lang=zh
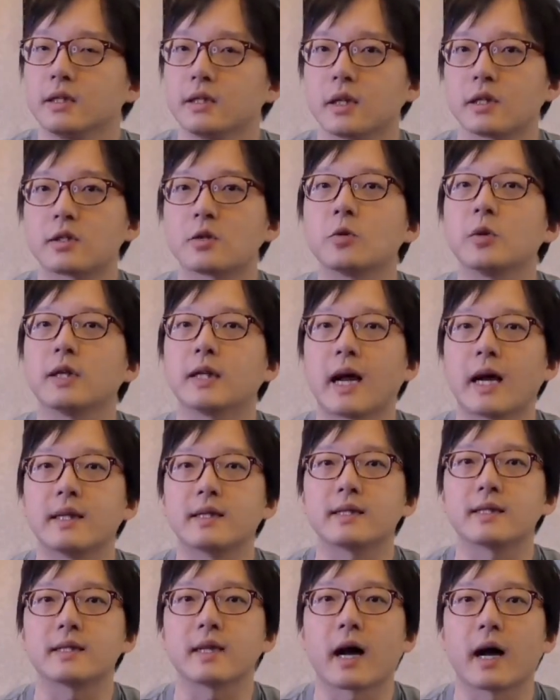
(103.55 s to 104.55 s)
那这位
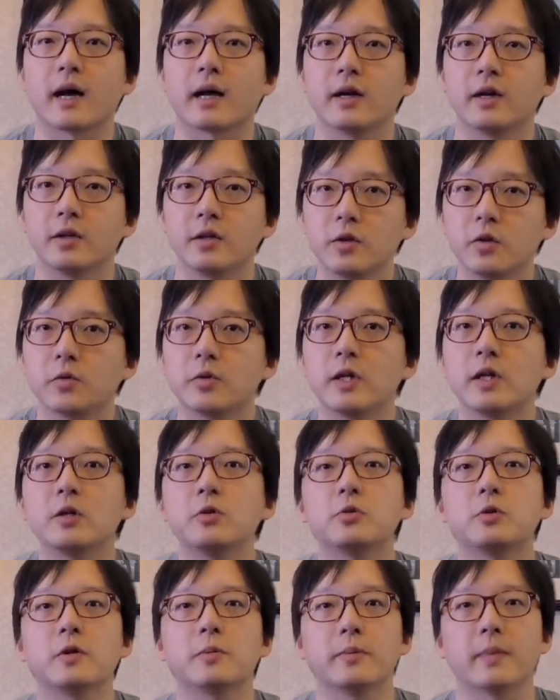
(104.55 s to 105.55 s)
男子啊。 又
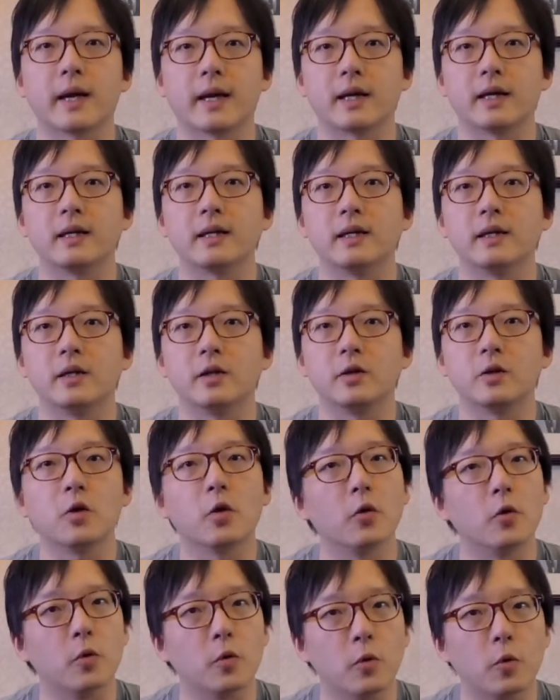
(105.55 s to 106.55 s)
英俊美丽，
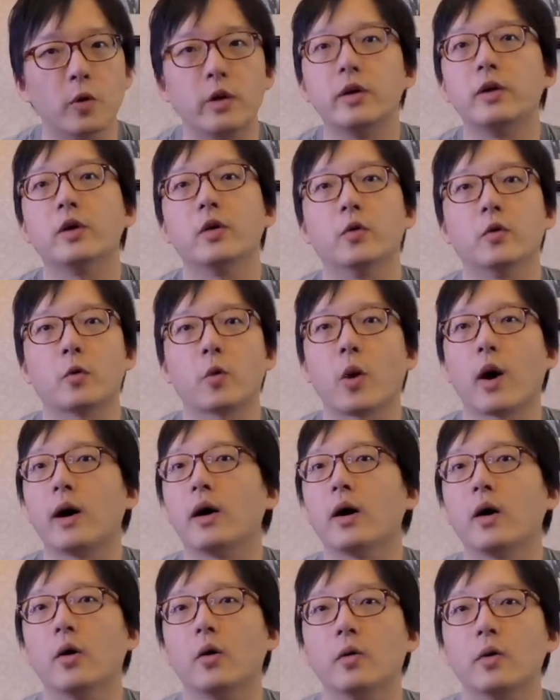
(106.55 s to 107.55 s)
又温柔宽
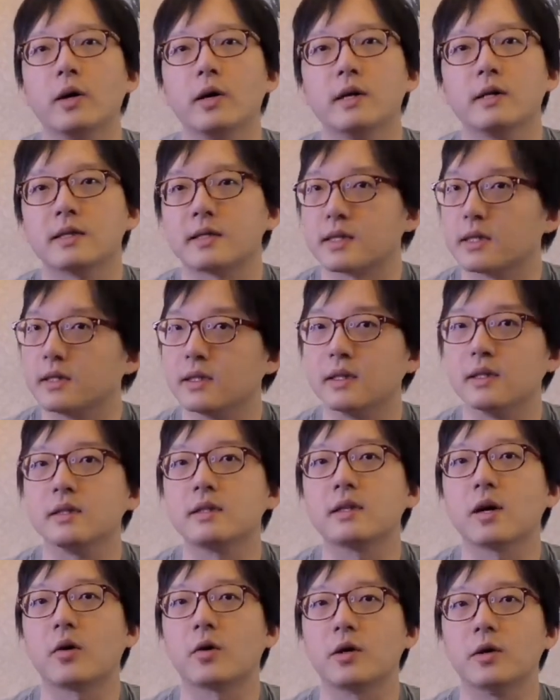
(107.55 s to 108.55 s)
厚，怎能
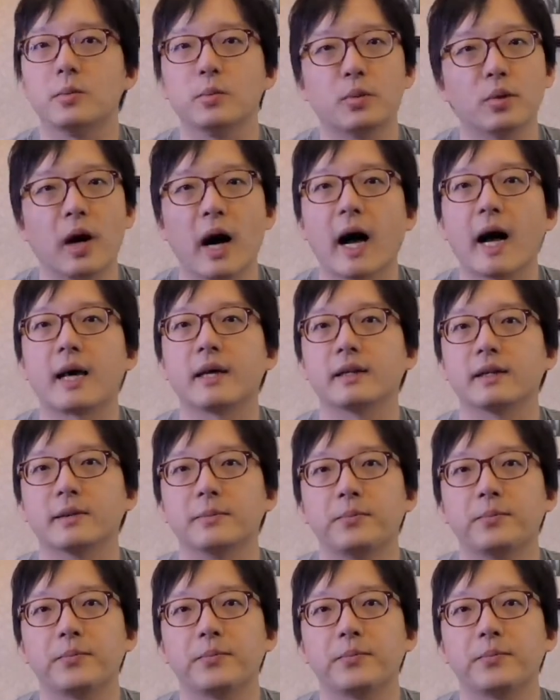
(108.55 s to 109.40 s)
叫人不爱呢？